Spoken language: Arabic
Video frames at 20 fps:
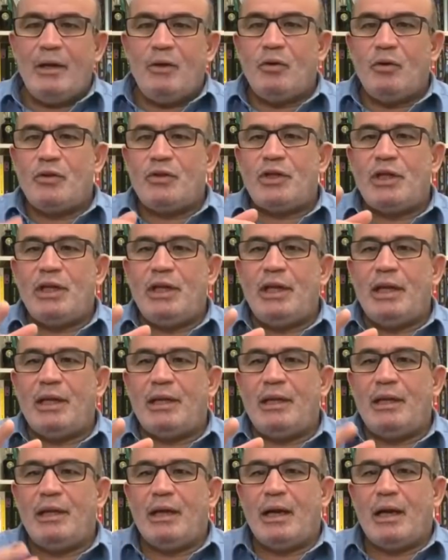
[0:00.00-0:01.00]
الكرسي
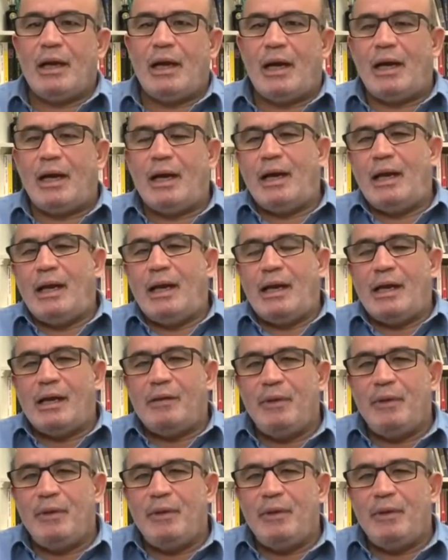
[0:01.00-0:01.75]
الذي يقع على